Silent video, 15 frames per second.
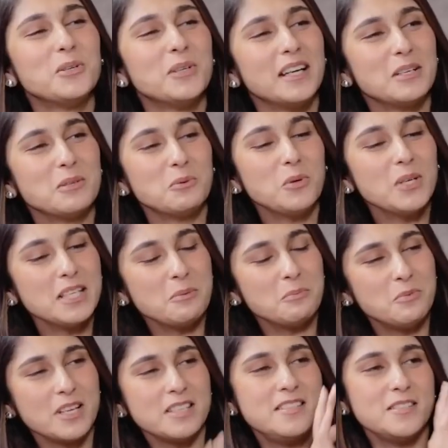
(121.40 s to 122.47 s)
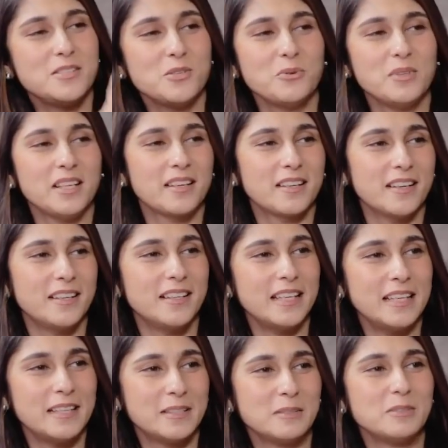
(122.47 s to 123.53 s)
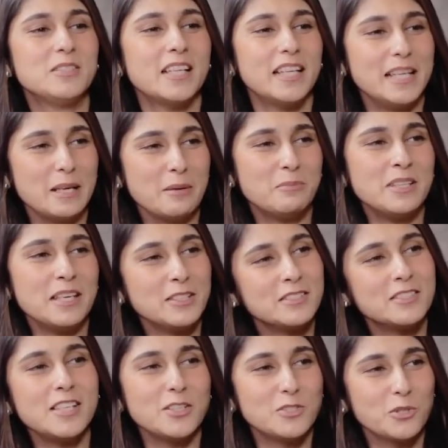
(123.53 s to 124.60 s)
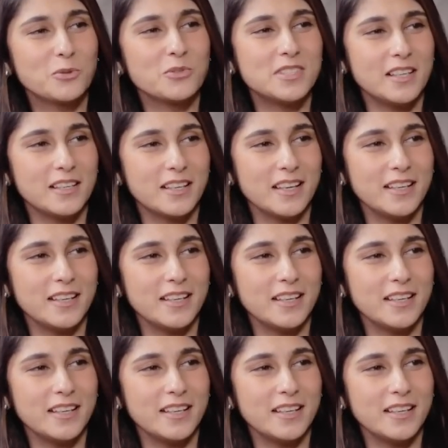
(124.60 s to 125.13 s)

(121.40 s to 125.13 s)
तो व्हाट इम्प्रेसेस यू इन अ गाय लाइक चलें अब ये स्टेज तो गुजर हाँ।